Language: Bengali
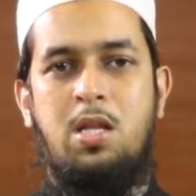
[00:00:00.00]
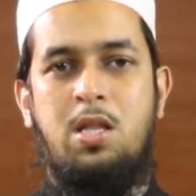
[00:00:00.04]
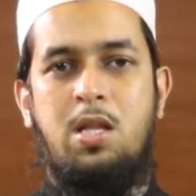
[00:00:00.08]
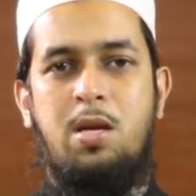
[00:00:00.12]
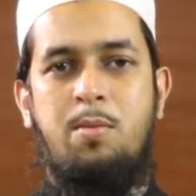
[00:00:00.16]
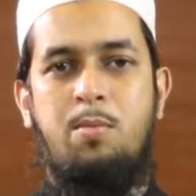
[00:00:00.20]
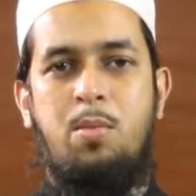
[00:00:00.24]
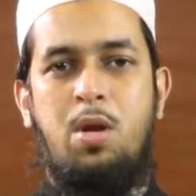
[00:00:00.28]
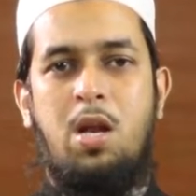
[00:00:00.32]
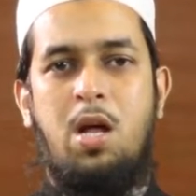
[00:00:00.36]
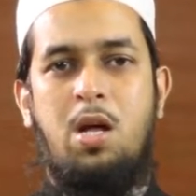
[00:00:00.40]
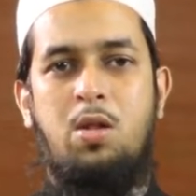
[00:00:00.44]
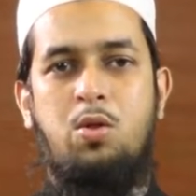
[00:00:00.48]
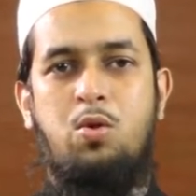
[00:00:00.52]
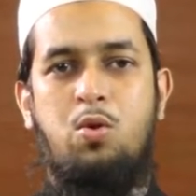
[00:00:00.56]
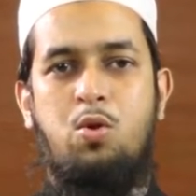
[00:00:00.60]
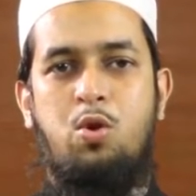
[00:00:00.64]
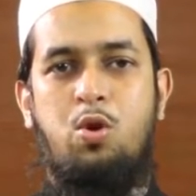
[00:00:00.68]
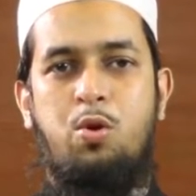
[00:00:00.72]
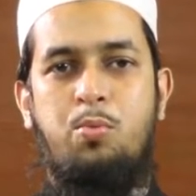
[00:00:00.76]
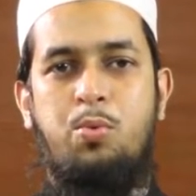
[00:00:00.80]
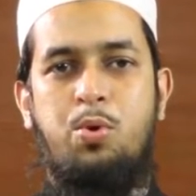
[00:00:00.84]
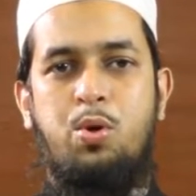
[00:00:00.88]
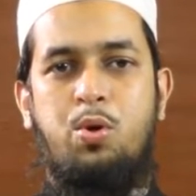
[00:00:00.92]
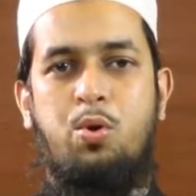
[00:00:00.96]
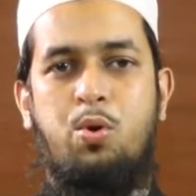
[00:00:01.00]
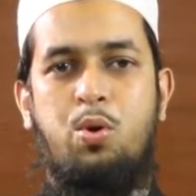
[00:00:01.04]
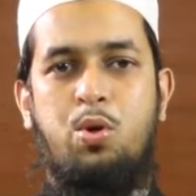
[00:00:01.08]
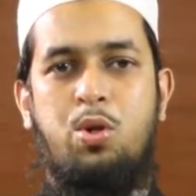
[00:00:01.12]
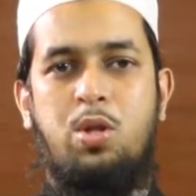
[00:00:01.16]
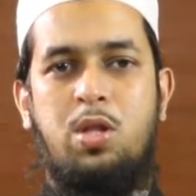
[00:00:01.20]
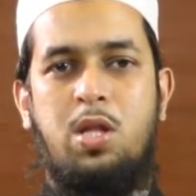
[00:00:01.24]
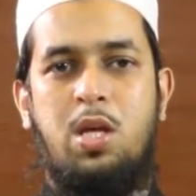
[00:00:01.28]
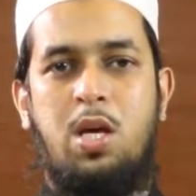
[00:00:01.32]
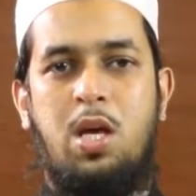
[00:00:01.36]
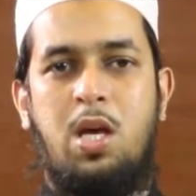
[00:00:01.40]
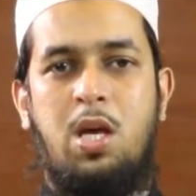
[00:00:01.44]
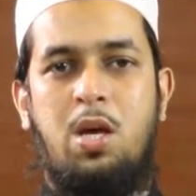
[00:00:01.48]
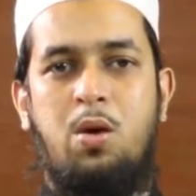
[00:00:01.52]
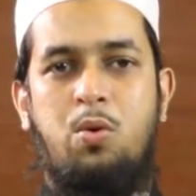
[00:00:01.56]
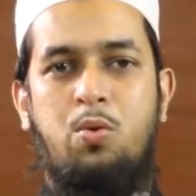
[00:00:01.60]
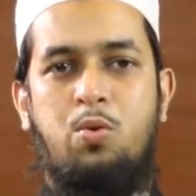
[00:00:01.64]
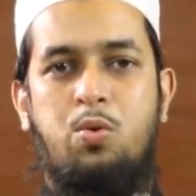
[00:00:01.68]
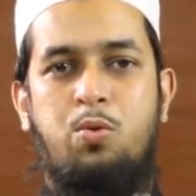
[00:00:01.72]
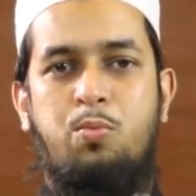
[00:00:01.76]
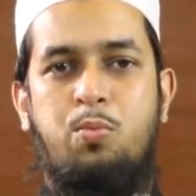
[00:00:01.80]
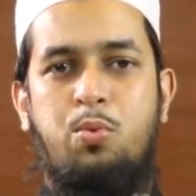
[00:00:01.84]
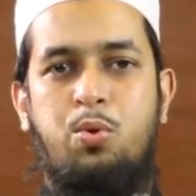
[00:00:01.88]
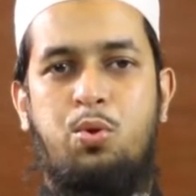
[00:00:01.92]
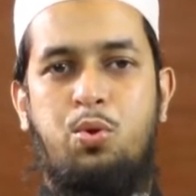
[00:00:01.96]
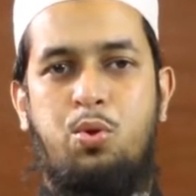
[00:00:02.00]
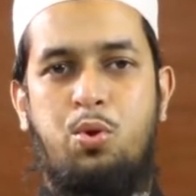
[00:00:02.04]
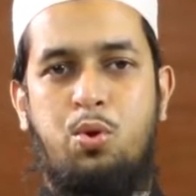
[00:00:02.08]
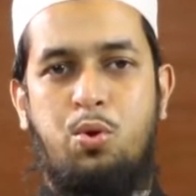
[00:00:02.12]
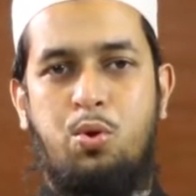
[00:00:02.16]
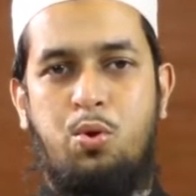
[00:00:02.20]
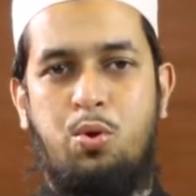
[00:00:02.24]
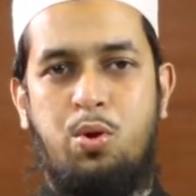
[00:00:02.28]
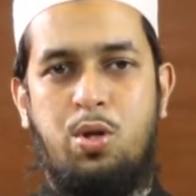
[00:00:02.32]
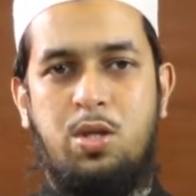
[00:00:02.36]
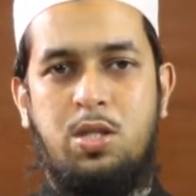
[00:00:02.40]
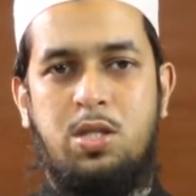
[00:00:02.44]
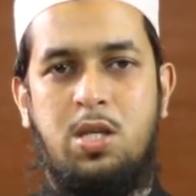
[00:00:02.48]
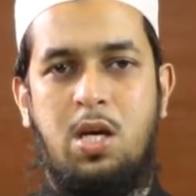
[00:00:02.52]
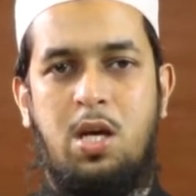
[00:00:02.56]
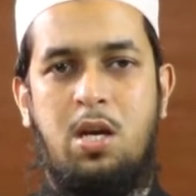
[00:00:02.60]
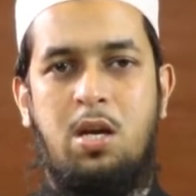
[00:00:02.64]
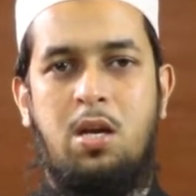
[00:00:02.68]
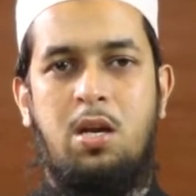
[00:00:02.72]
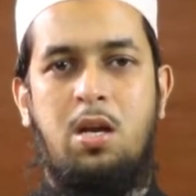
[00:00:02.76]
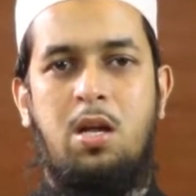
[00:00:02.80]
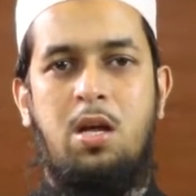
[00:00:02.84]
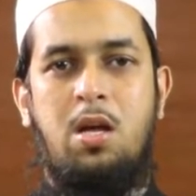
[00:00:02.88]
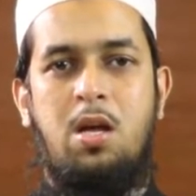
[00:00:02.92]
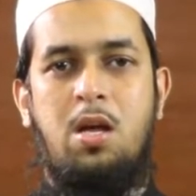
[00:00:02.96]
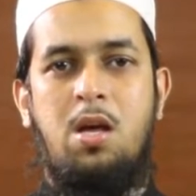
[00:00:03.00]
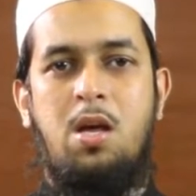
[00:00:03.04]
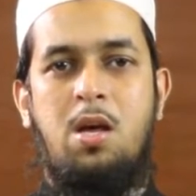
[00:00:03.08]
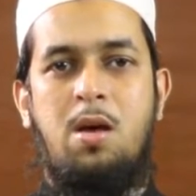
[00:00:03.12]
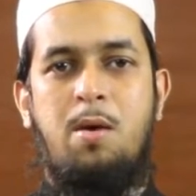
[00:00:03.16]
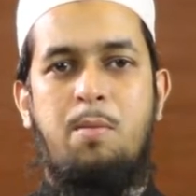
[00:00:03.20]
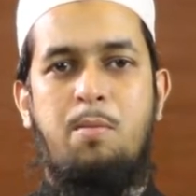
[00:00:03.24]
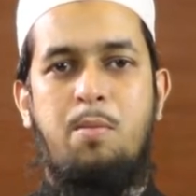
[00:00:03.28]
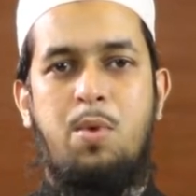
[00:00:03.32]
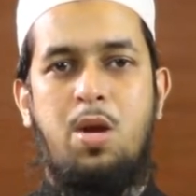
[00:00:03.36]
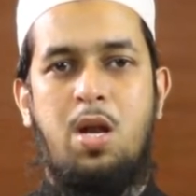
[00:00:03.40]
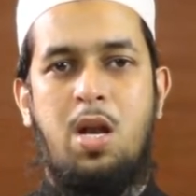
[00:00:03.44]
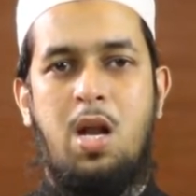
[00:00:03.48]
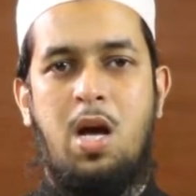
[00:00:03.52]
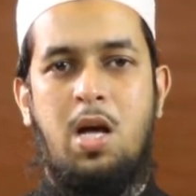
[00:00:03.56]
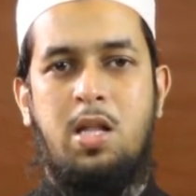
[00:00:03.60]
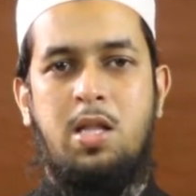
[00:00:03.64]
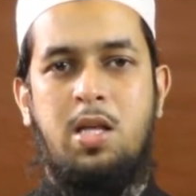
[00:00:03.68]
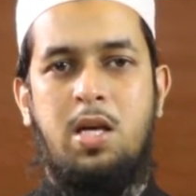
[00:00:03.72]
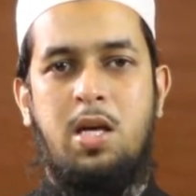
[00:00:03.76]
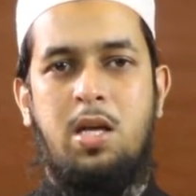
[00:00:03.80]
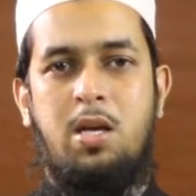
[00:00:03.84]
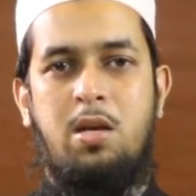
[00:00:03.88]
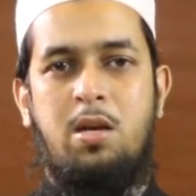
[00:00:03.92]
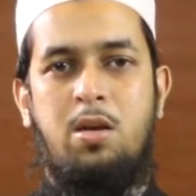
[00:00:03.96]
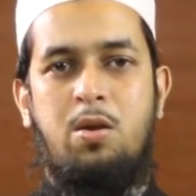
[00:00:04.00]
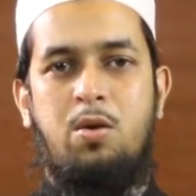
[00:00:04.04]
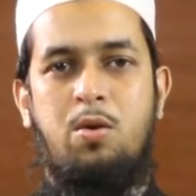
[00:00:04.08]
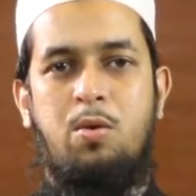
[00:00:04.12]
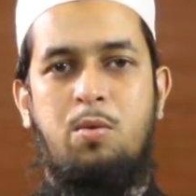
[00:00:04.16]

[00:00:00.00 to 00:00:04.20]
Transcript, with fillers: ঈদে মিলাদুন্নবী করতে উদ্বুদ্ধ করেছেন মিলাদের